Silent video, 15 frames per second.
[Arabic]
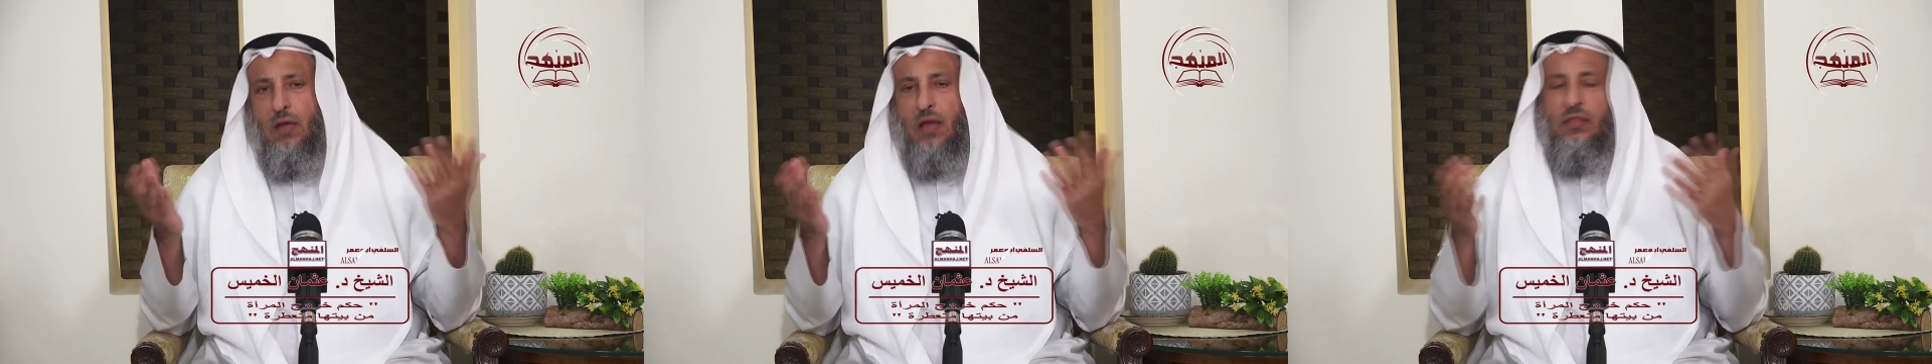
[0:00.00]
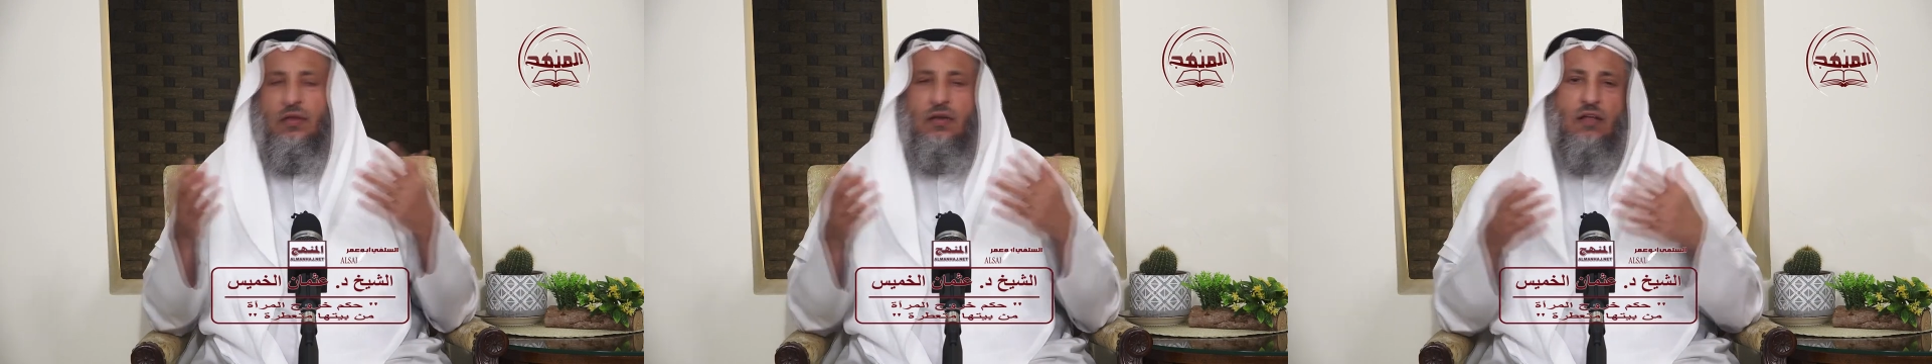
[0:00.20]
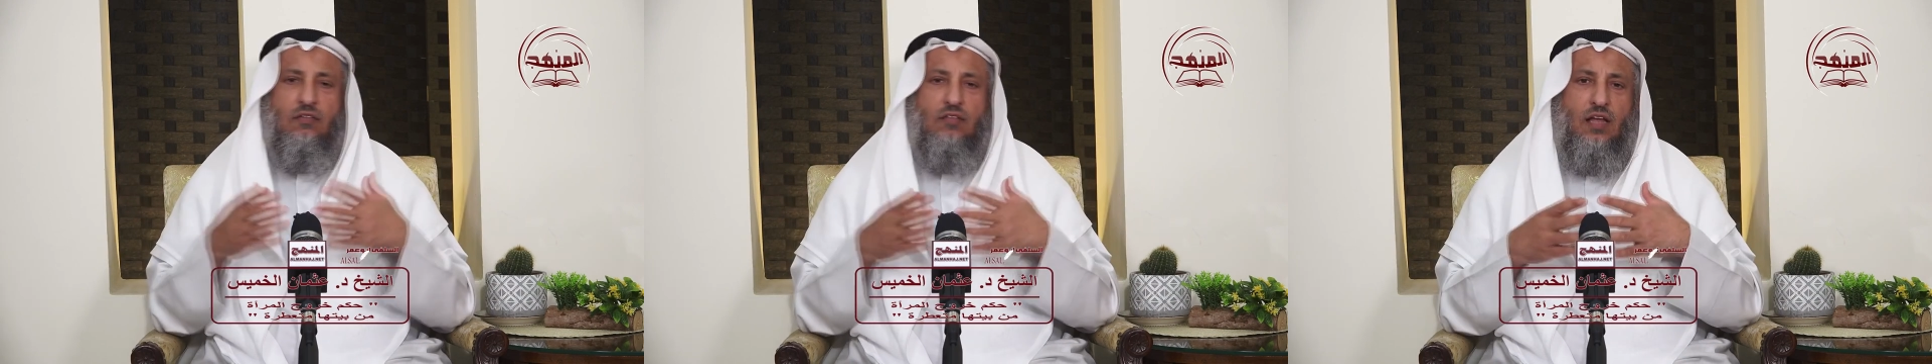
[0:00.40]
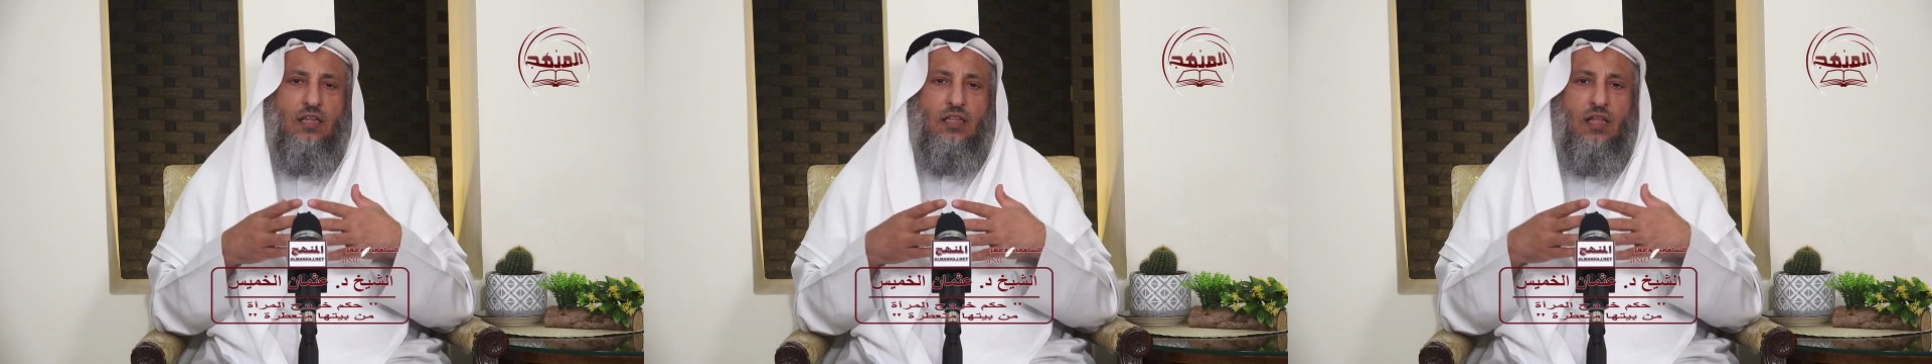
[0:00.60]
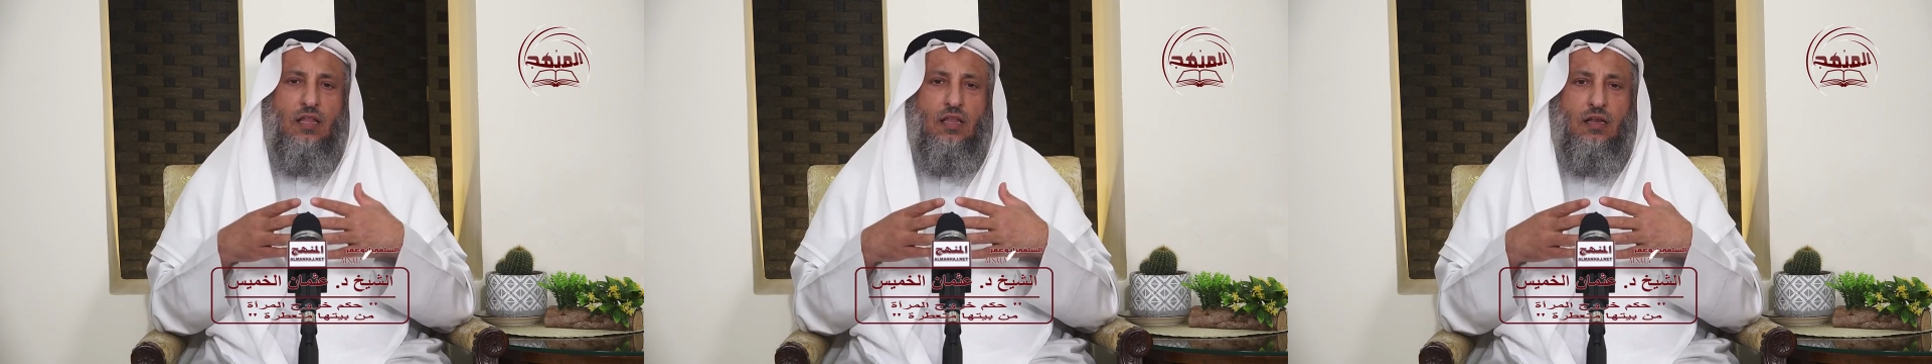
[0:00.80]
بعض الناس
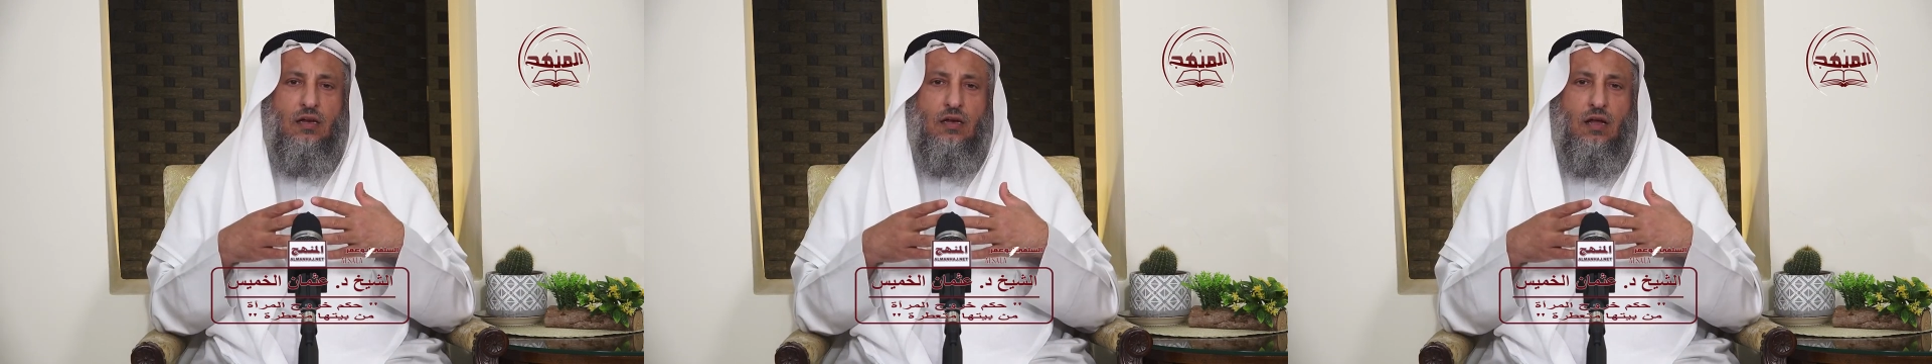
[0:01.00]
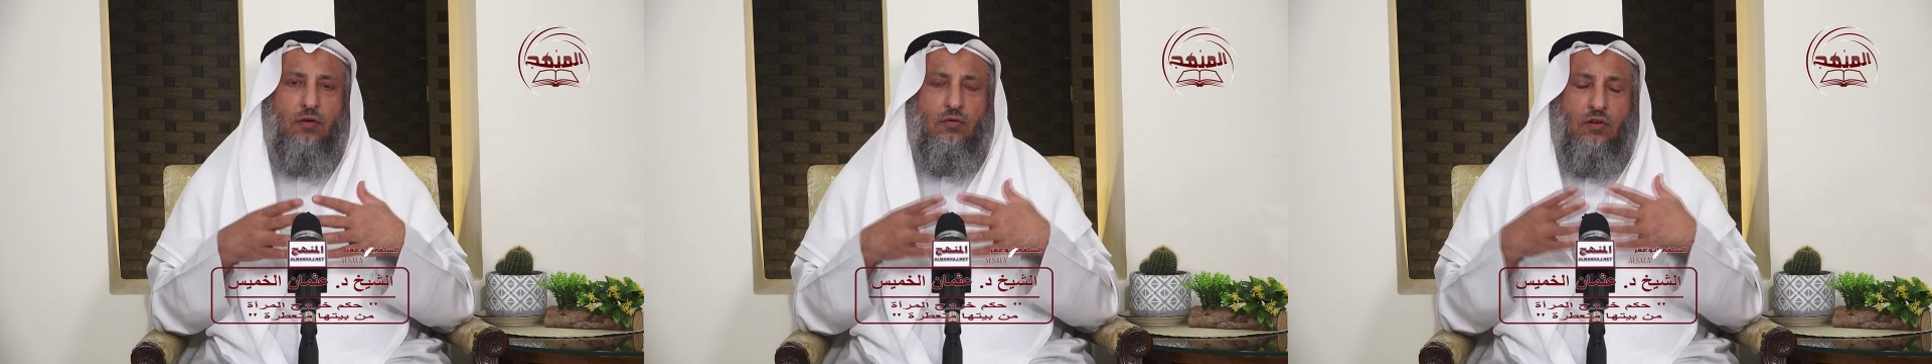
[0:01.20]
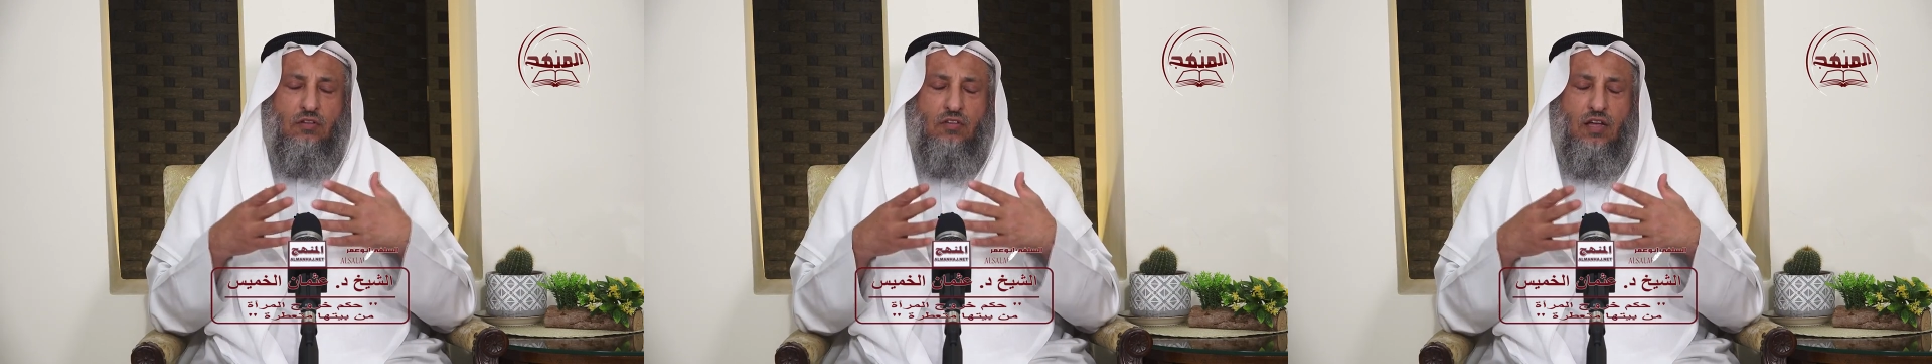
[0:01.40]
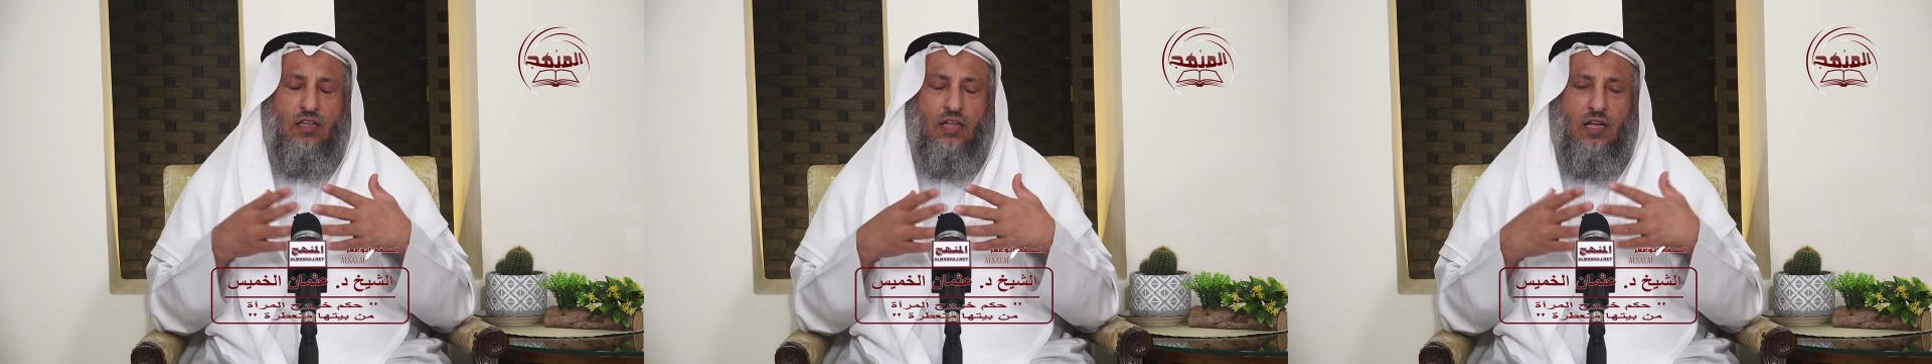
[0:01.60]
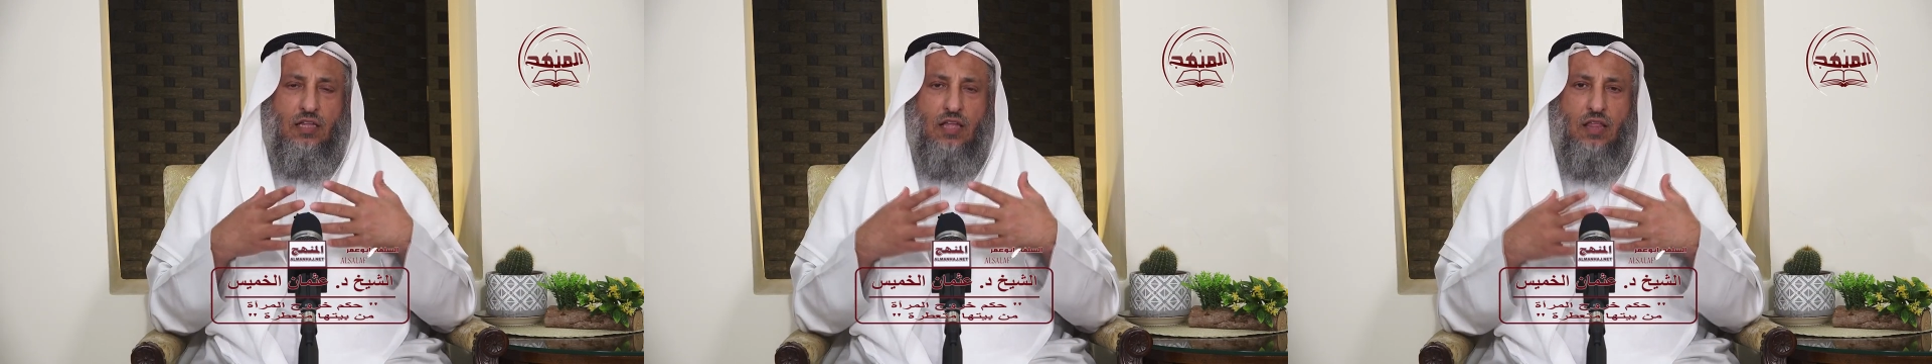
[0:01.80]
تعتذر أو
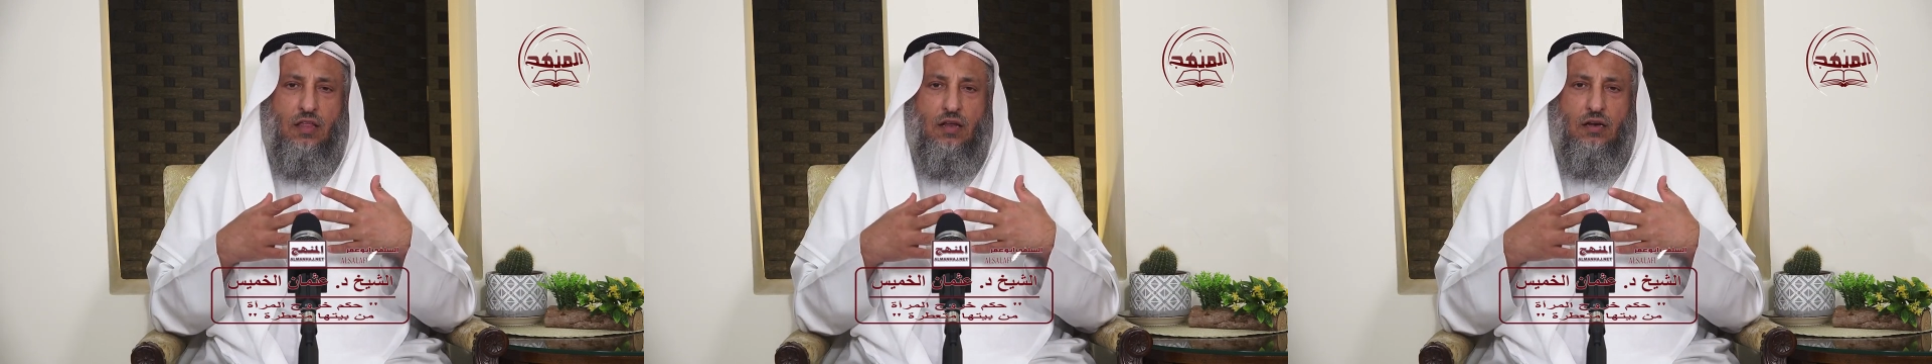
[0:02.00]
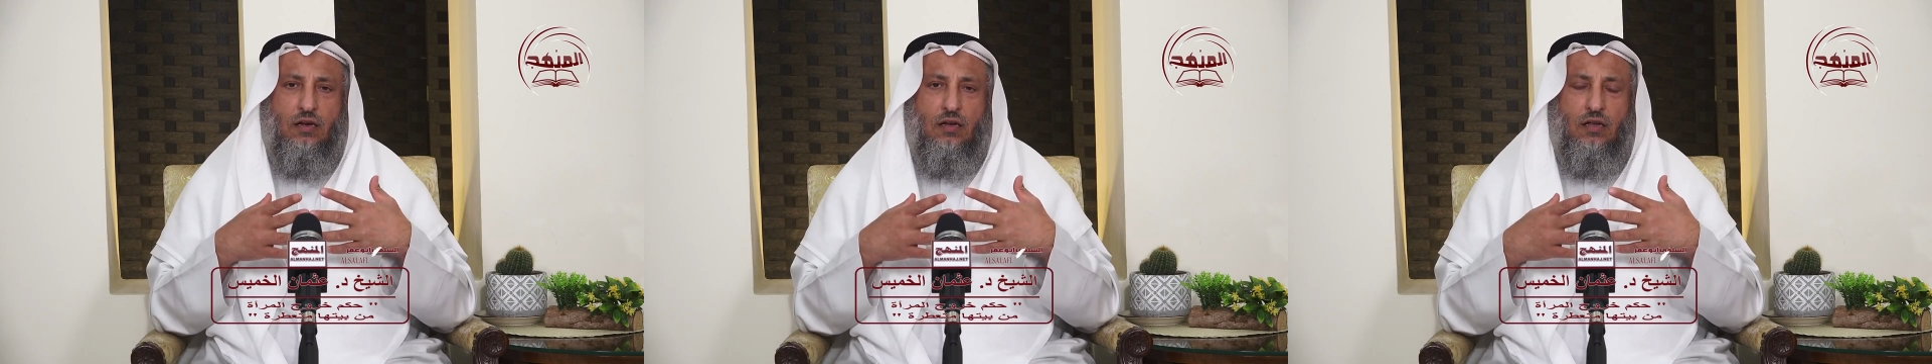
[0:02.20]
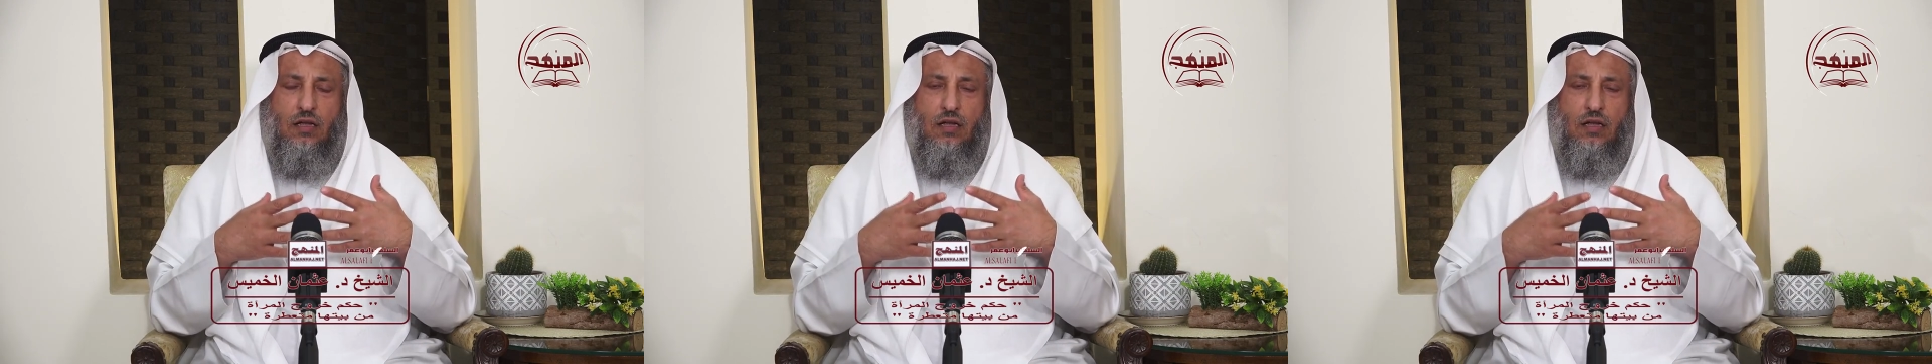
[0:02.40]
النساء تعتذر